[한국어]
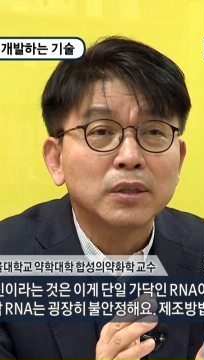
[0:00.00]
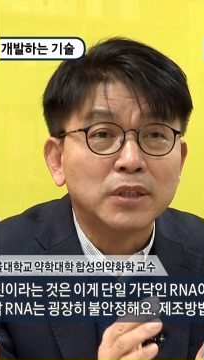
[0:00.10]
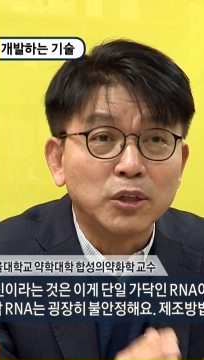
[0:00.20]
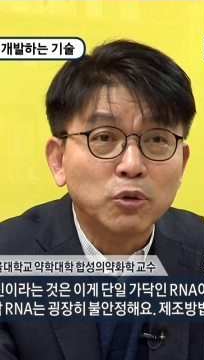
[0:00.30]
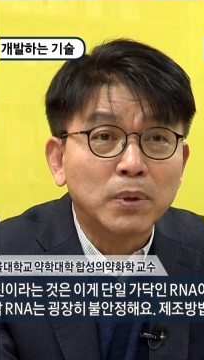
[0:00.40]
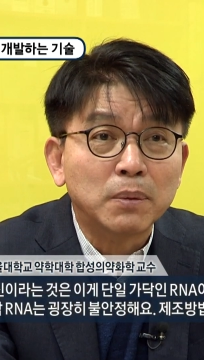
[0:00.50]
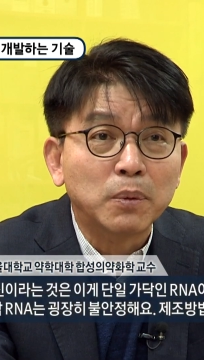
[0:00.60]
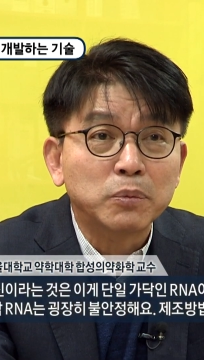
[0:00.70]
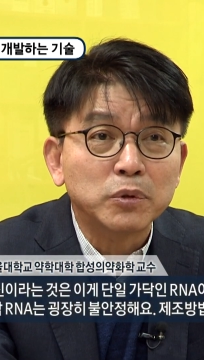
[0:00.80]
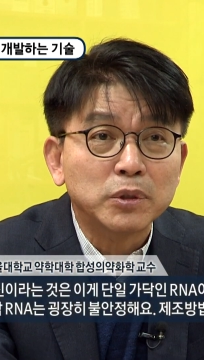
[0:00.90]
제조
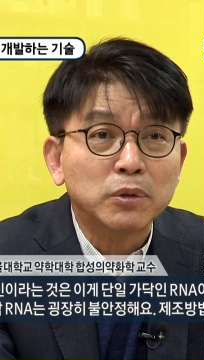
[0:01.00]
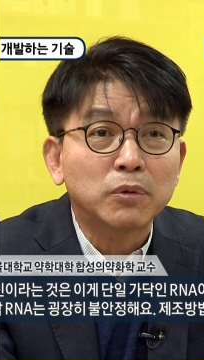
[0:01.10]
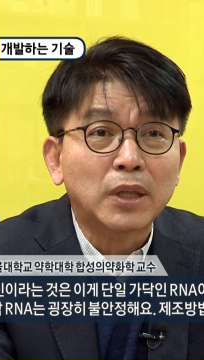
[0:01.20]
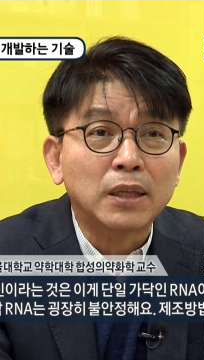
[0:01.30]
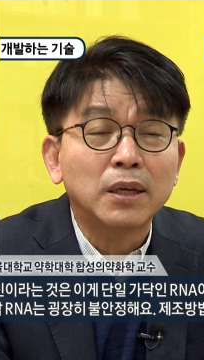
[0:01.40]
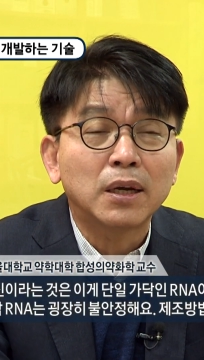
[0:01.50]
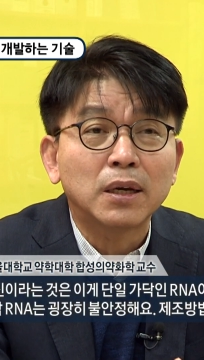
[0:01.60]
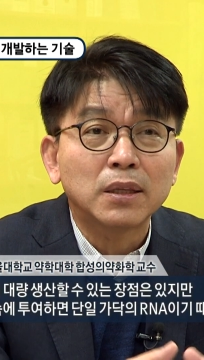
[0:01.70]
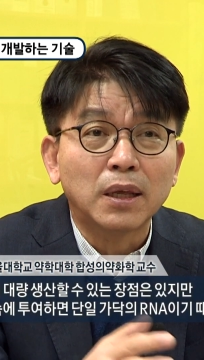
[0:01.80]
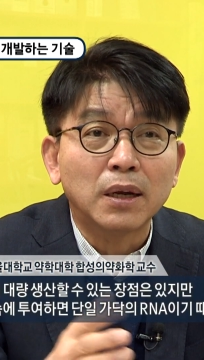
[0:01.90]
방법도 쉽고
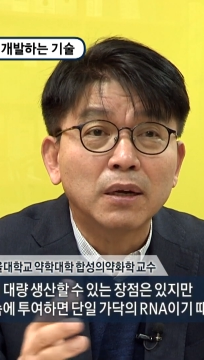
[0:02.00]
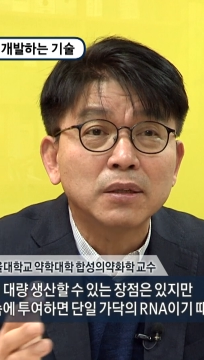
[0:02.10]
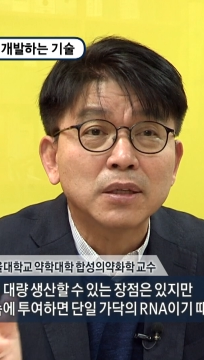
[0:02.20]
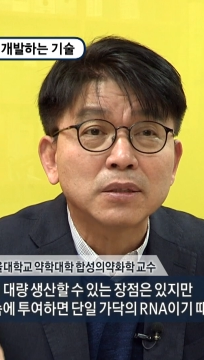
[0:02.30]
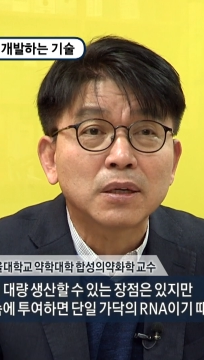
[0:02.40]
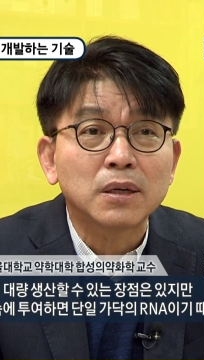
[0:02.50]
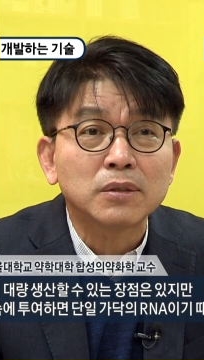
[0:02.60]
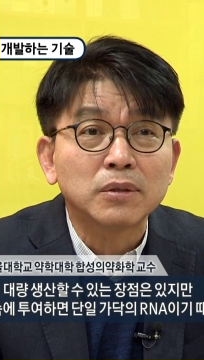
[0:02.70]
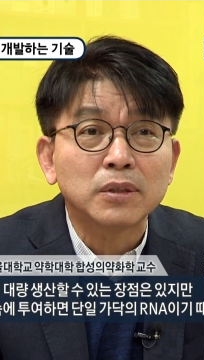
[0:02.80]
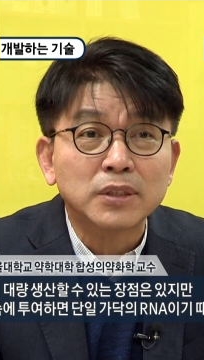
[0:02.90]
단기간에 대량을 생산할
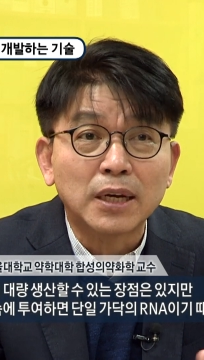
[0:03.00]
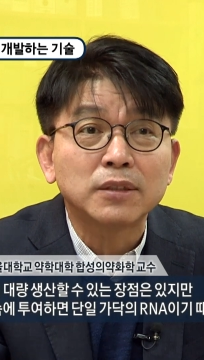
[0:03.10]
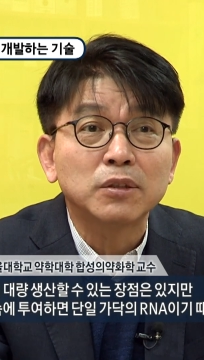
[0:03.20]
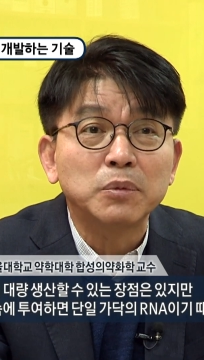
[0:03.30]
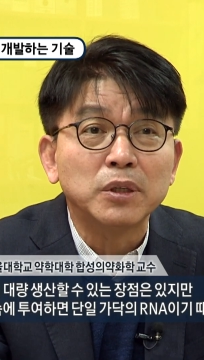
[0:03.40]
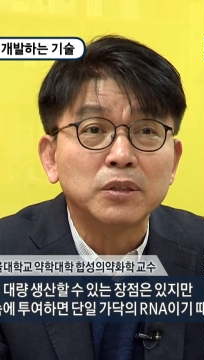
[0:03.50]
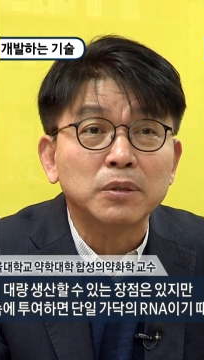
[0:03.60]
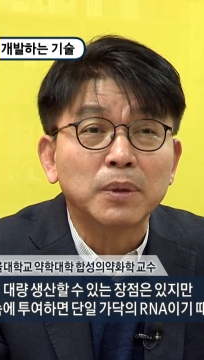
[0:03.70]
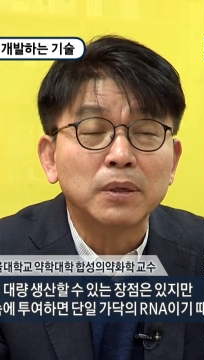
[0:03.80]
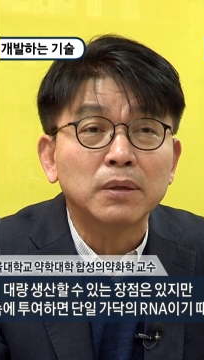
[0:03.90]
수 있는 장점은
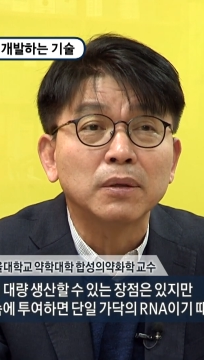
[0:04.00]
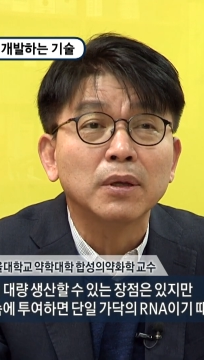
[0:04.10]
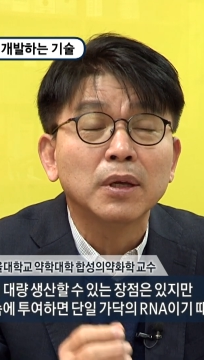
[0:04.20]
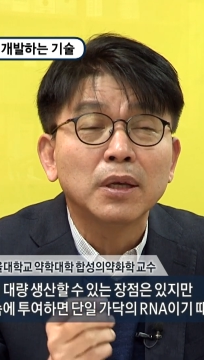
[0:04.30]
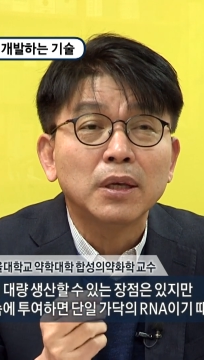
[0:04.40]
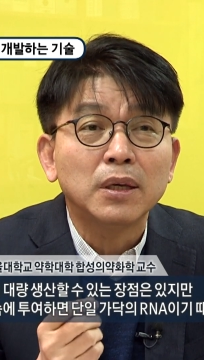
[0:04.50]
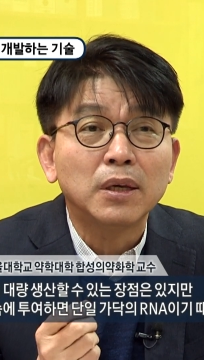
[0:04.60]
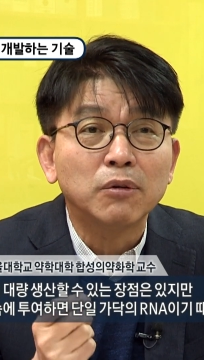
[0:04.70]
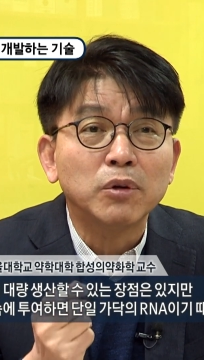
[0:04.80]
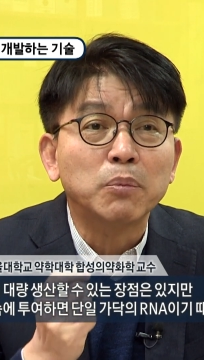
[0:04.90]
있지만은
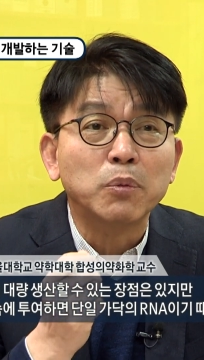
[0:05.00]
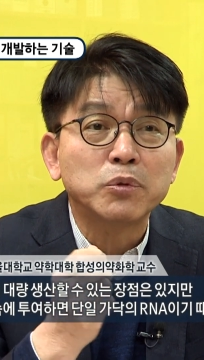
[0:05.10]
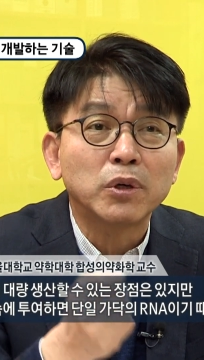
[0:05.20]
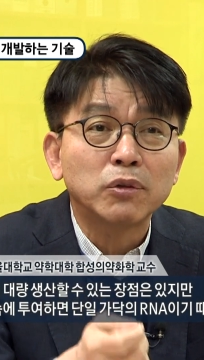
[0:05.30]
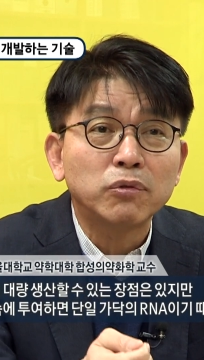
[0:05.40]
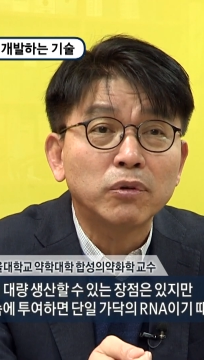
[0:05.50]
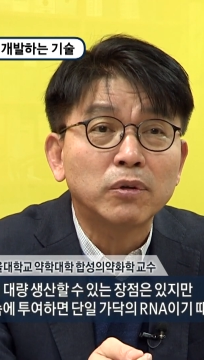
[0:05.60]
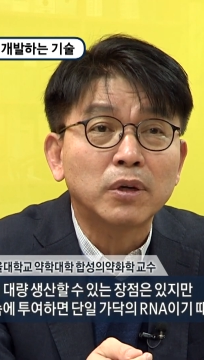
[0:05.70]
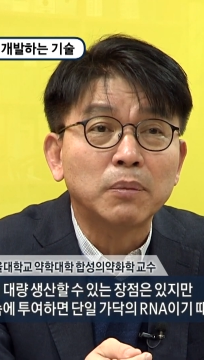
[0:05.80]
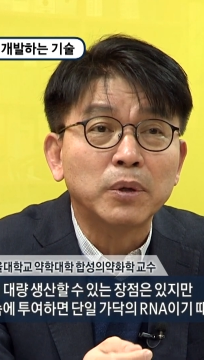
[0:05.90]
이게 우리 몸속에
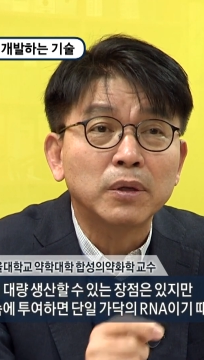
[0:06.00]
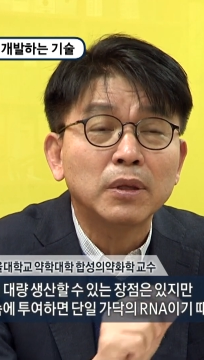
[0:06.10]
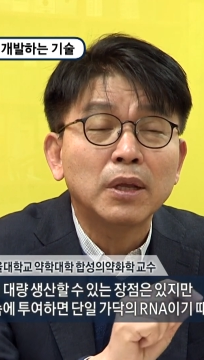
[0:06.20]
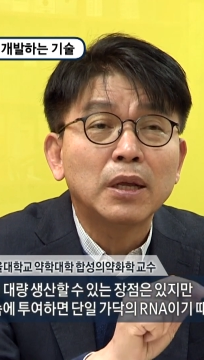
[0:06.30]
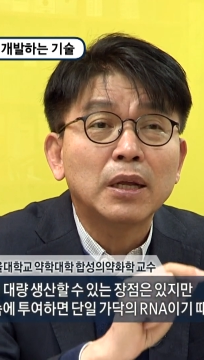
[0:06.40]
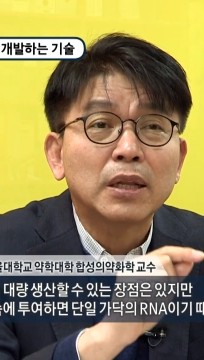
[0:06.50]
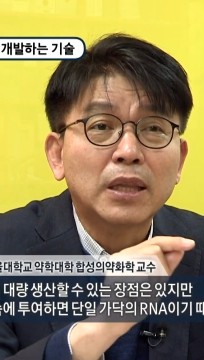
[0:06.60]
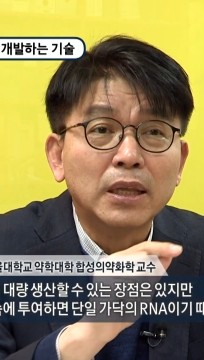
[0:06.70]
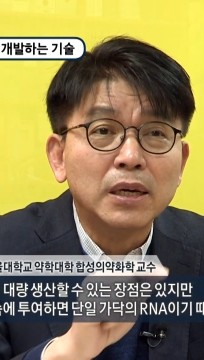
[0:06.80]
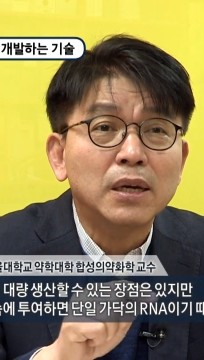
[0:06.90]
투여를 하면은
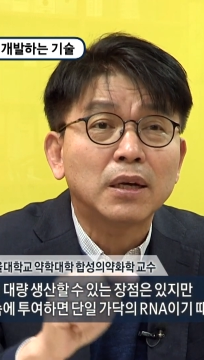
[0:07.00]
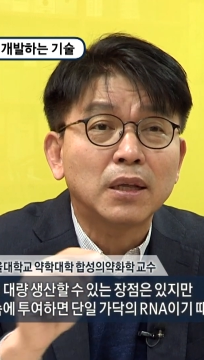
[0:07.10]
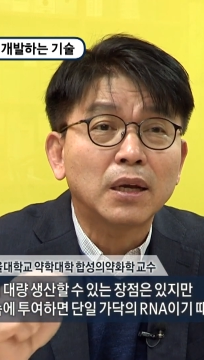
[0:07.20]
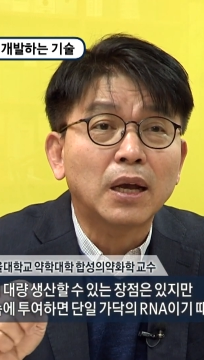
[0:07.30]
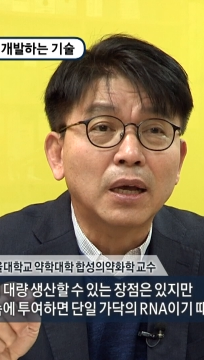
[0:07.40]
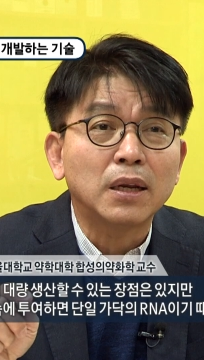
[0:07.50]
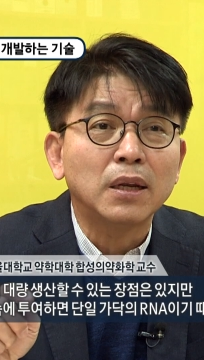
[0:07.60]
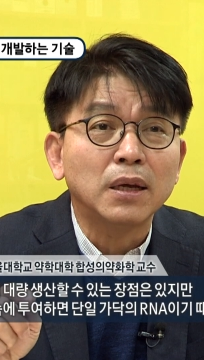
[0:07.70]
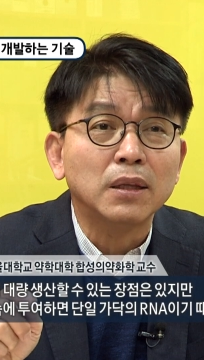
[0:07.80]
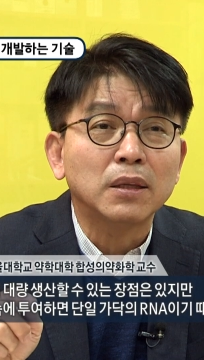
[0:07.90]
단일 가닥의
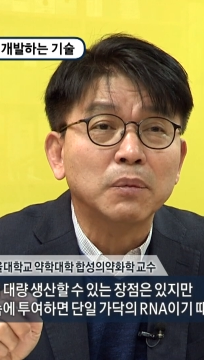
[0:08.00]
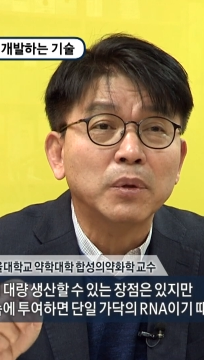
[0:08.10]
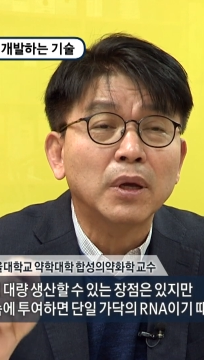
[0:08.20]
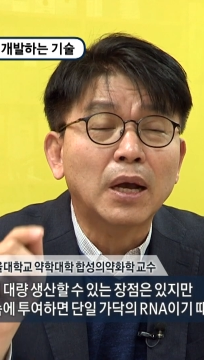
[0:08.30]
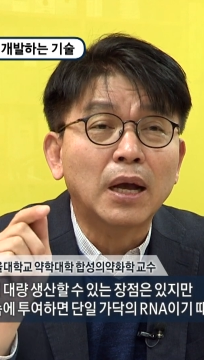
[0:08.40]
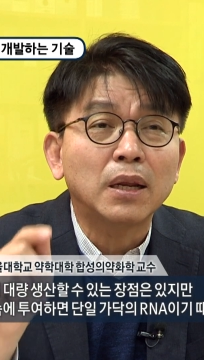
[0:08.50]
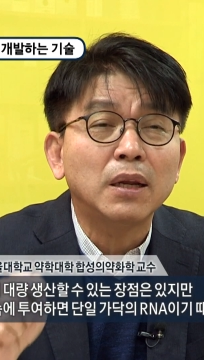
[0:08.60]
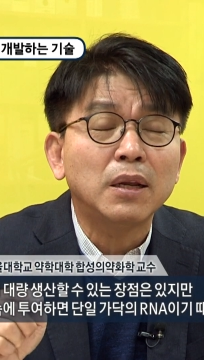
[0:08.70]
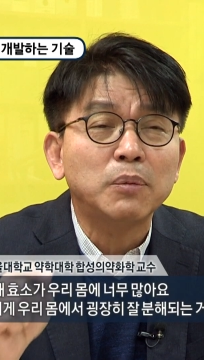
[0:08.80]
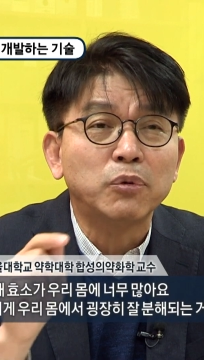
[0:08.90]
RNA이기 때문에
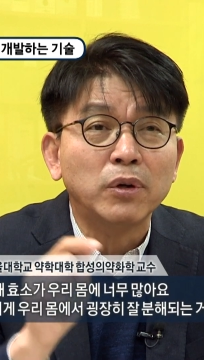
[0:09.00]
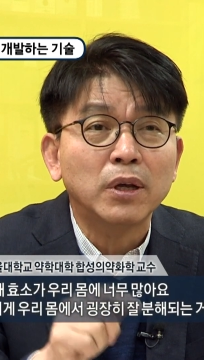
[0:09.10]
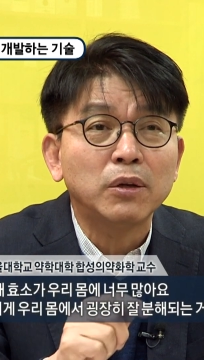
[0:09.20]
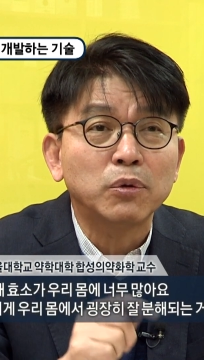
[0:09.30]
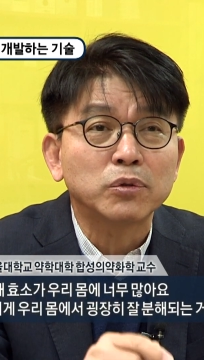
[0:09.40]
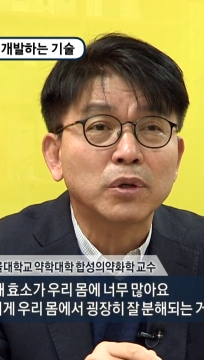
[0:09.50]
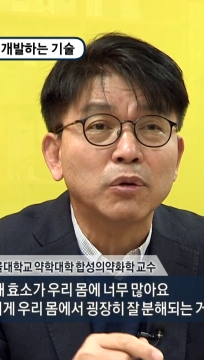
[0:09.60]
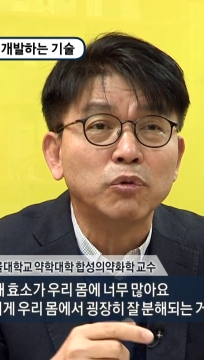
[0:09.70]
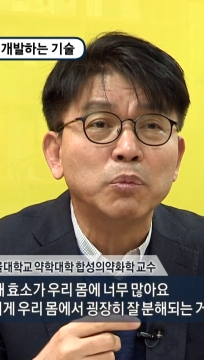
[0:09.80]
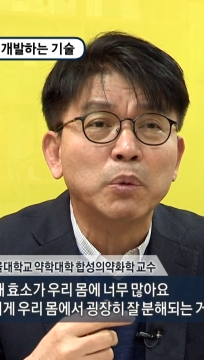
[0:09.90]
RNA 분해하는 효소가 우리